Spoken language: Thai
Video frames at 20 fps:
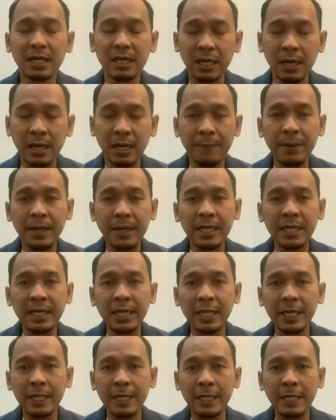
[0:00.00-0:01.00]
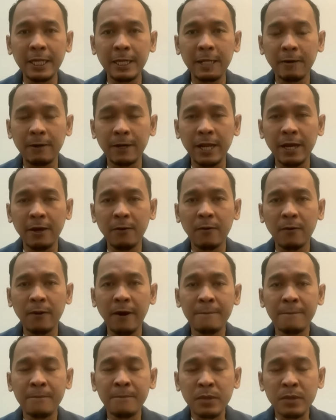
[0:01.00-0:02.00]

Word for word: หรือพื้นที่ที่เราเรียกกันว่า